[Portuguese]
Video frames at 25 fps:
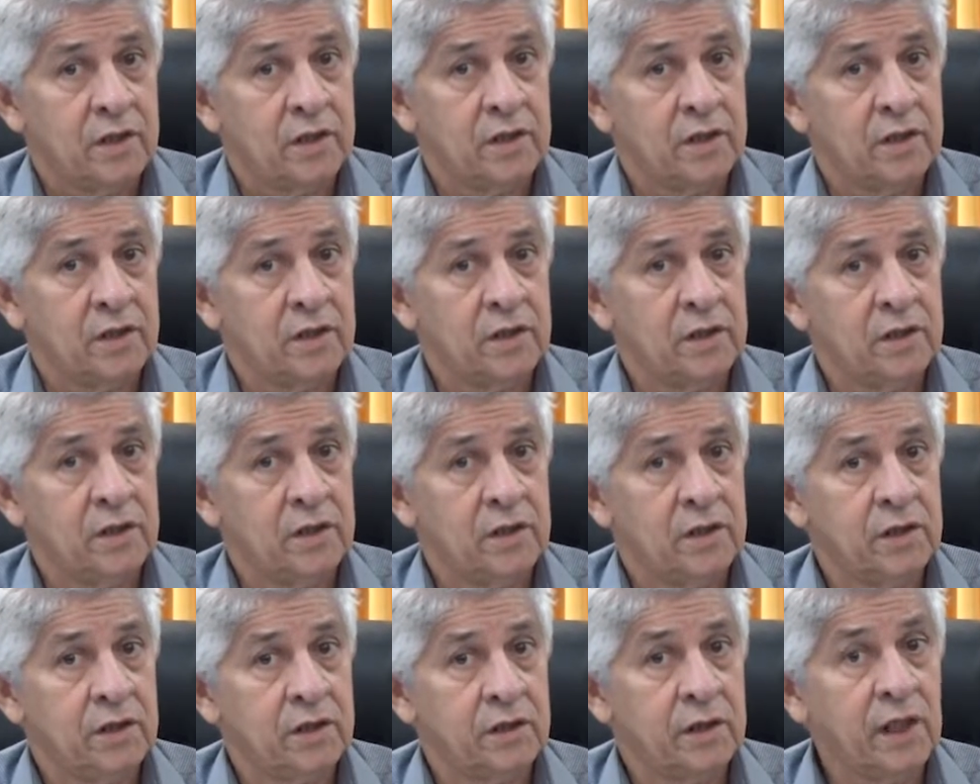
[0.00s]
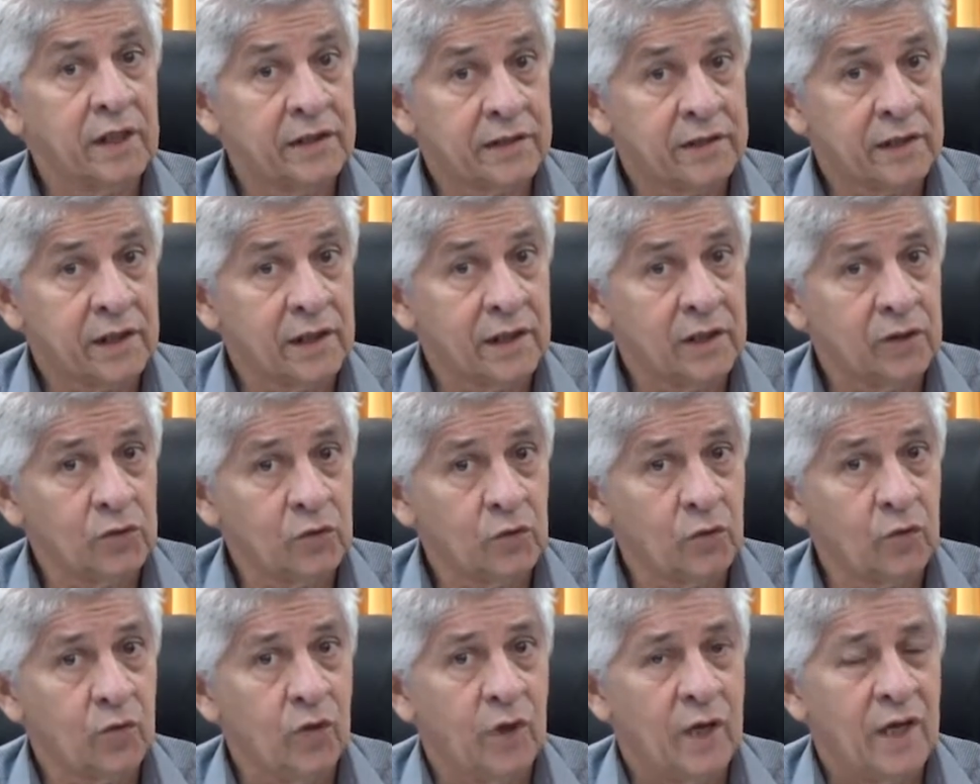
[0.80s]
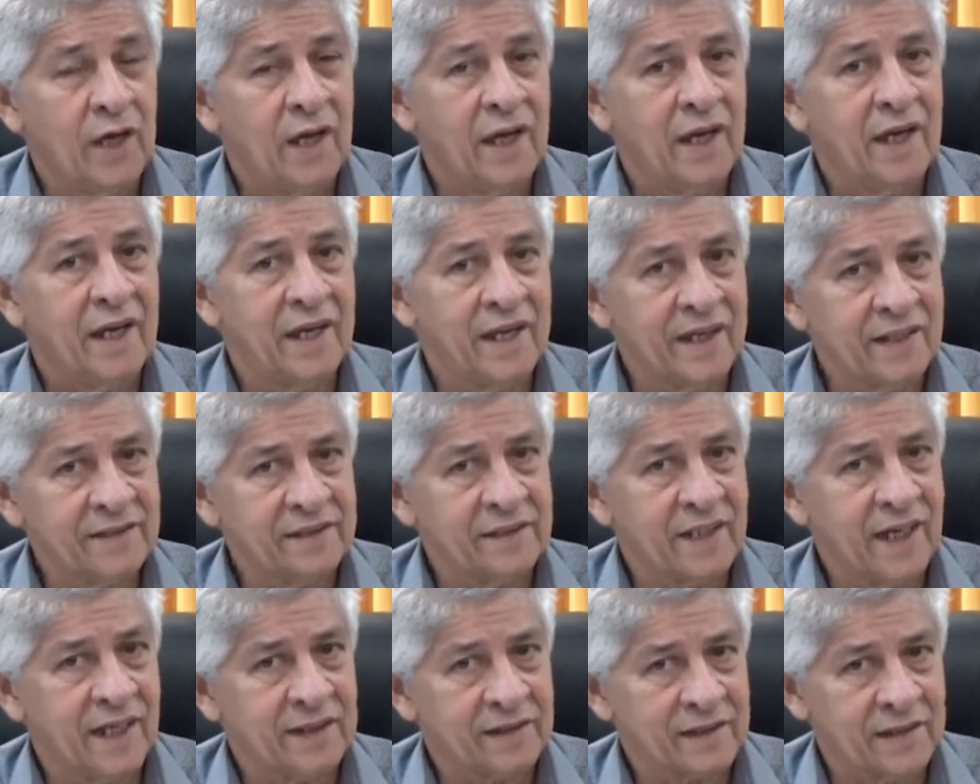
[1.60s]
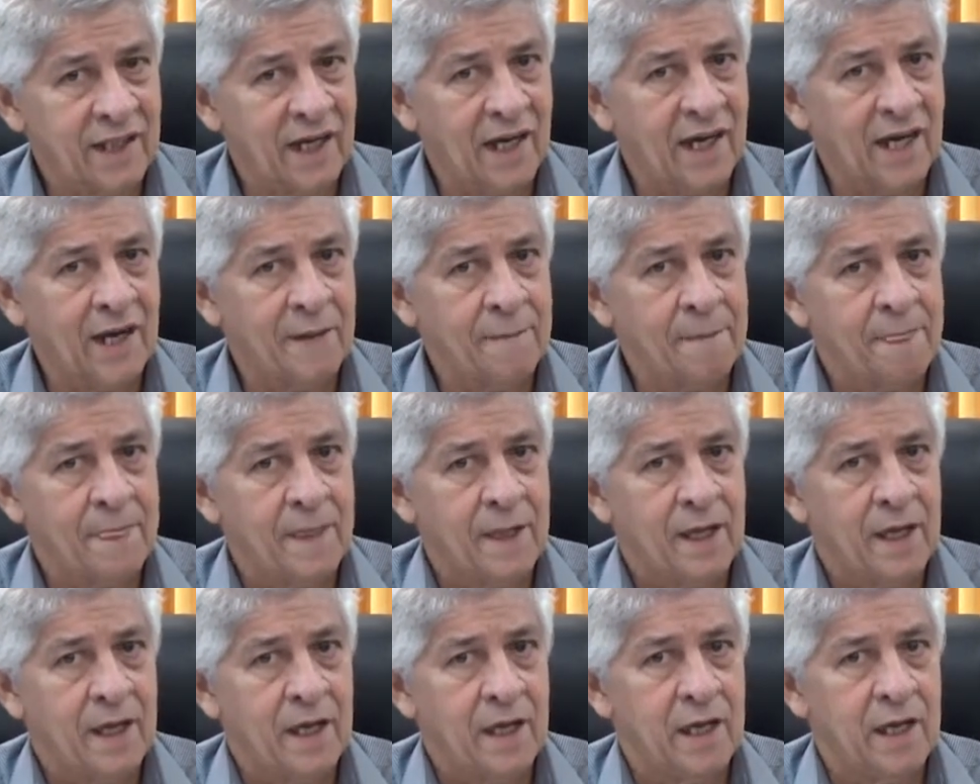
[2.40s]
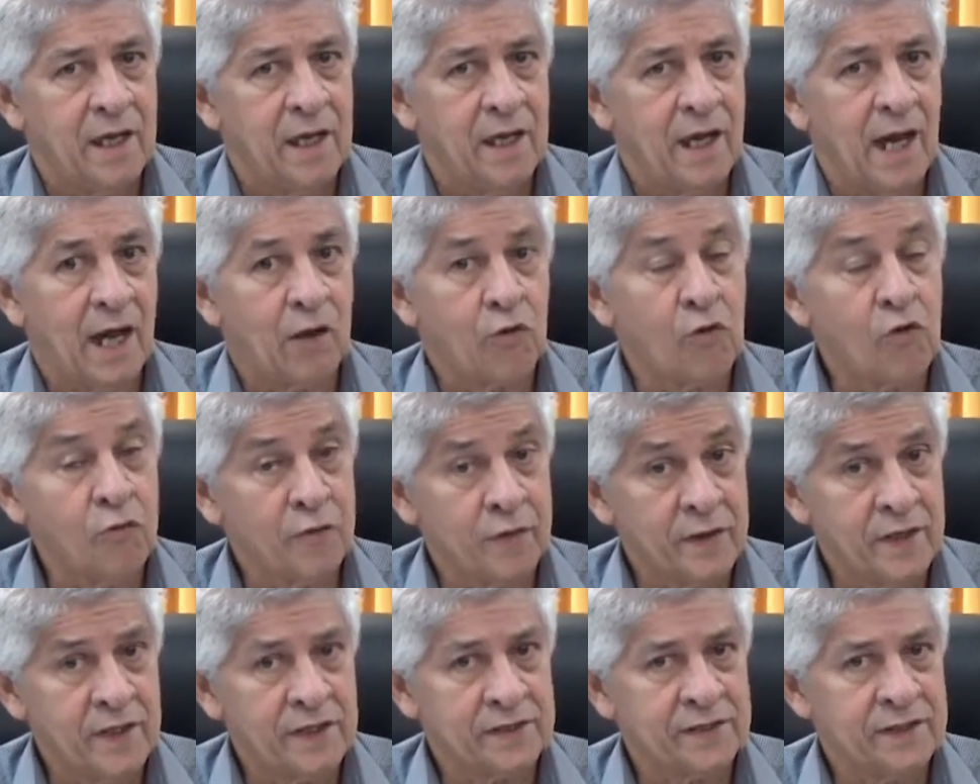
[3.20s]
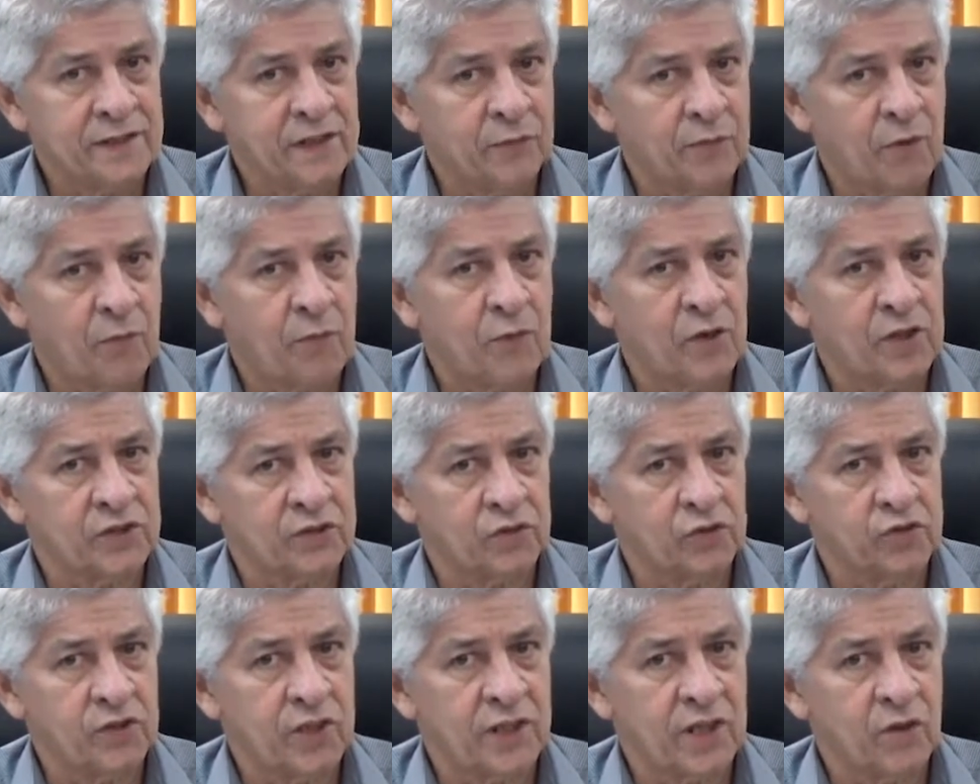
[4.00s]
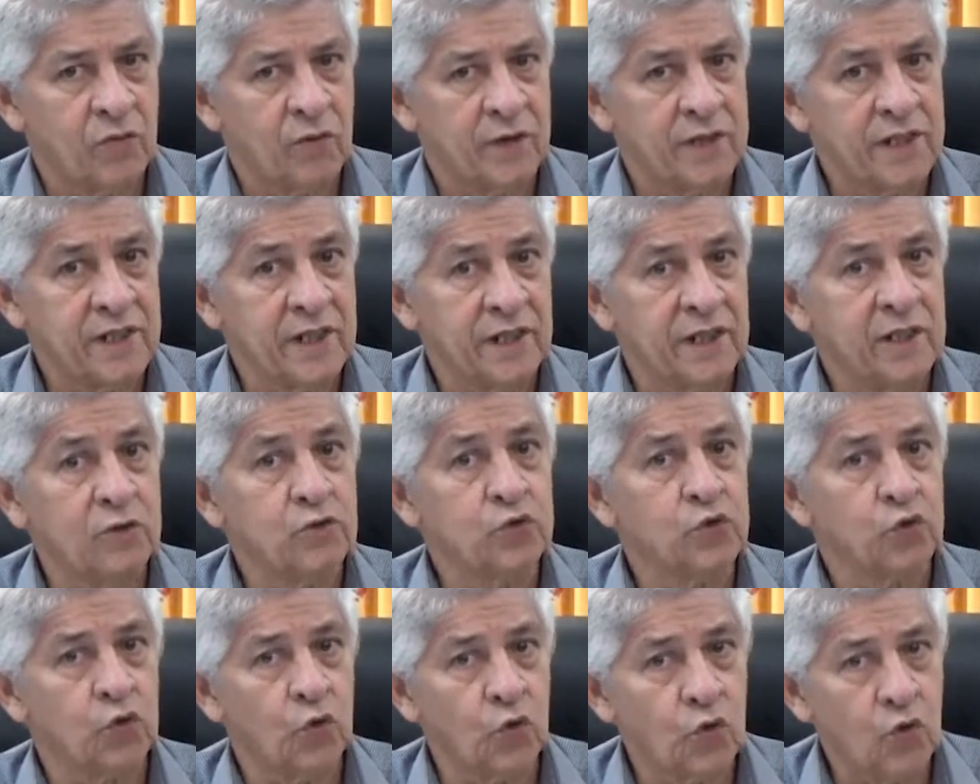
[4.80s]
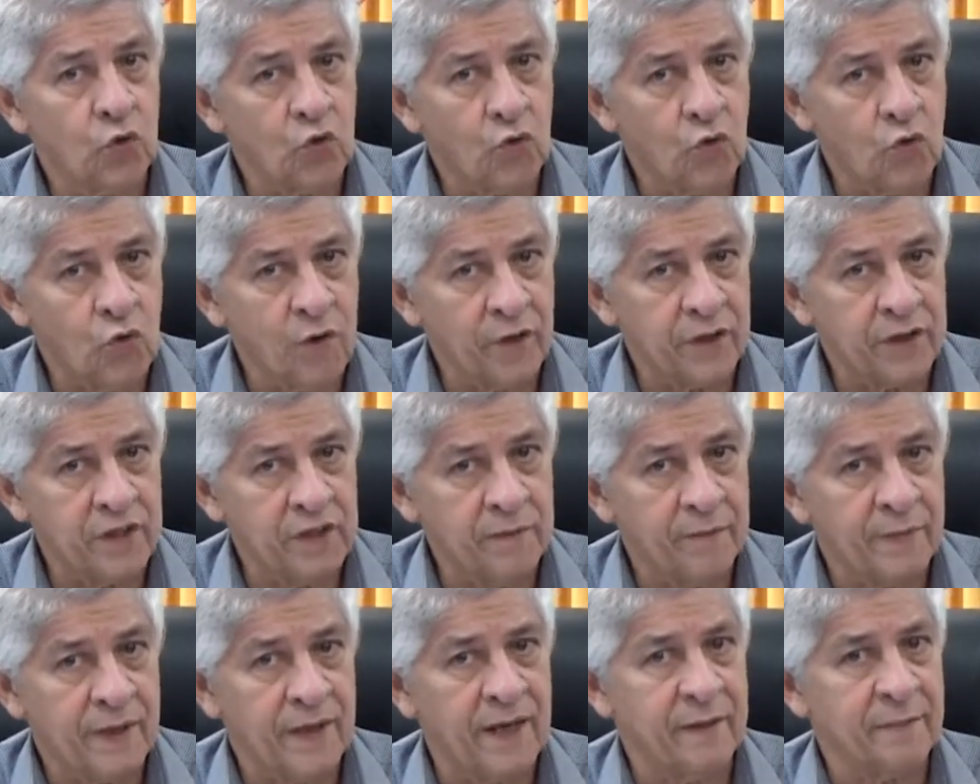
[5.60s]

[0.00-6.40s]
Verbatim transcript: e tentando resgatar é, a confiança da população de Araguaína que nos colocou aqui para